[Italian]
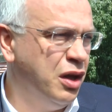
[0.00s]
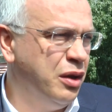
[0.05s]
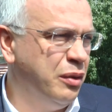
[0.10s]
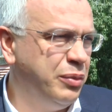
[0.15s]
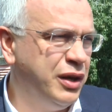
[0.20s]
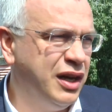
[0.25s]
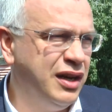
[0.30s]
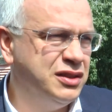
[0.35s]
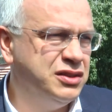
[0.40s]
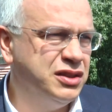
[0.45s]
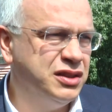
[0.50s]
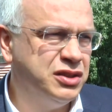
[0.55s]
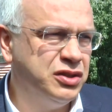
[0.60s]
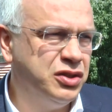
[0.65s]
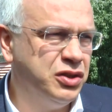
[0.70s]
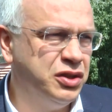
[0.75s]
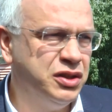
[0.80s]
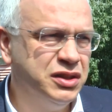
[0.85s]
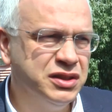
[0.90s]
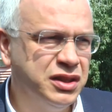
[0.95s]
per la
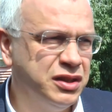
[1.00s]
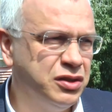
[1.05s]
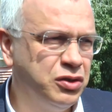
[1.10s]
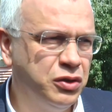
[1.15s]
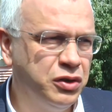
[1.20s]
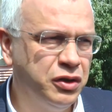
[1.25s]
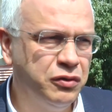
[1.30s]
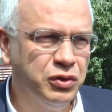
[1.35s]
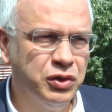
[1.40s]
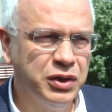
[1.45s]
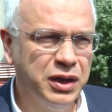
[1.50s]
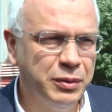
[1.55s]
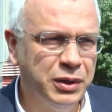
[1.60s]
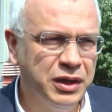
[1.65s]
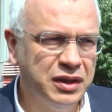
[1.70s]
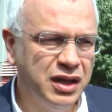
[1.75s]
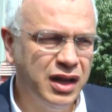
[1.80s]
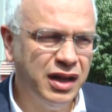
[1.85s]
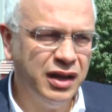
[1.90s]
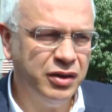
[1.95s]
gestione di settori
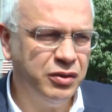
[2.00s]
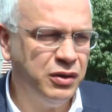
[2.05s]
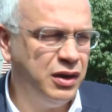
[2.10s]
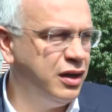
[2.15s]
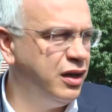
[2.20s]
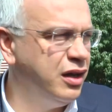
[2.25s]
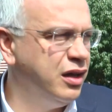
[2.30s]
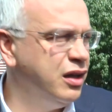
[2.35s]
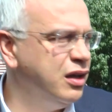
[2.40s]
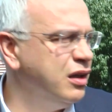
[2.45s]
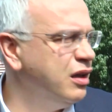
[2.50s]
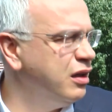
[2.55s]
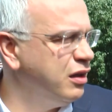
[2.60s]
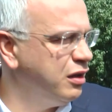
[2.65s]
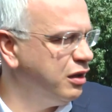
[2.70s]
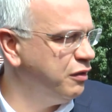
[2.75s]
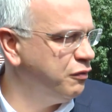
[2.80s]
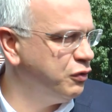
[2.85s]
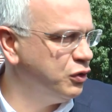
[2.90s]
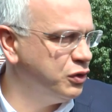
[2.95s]
fondamentali
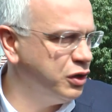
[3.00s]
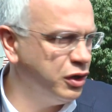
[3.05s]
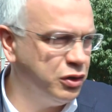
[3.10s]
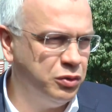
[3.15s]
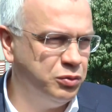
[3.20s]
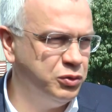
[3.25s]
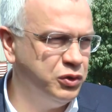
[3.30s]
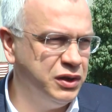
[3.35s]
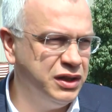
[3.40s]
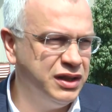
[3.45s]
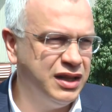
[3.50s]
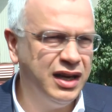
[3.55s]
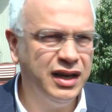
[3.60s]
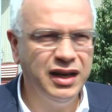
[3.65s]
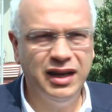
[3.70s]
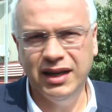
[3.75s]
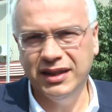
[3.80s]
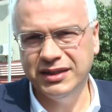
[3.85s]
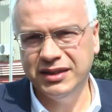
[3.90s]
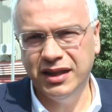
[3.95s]
quali i fondi comunitari
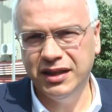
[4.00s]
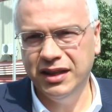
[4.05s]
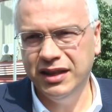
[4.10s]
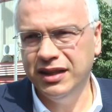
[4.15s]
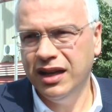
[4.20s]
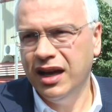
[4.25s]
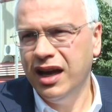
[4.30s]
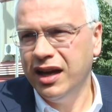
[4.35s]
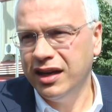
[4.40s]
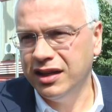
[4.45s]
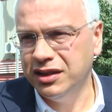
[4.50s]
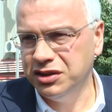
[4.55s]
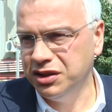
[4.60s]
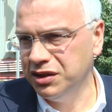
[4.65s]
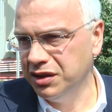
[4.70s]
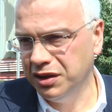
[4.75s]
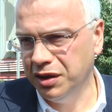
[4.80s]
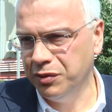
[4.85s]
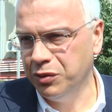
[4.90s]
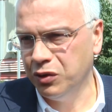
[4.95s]
e la sanità che ci
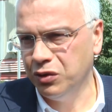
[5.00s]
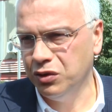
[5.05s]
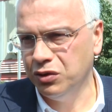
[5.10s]
rendiamo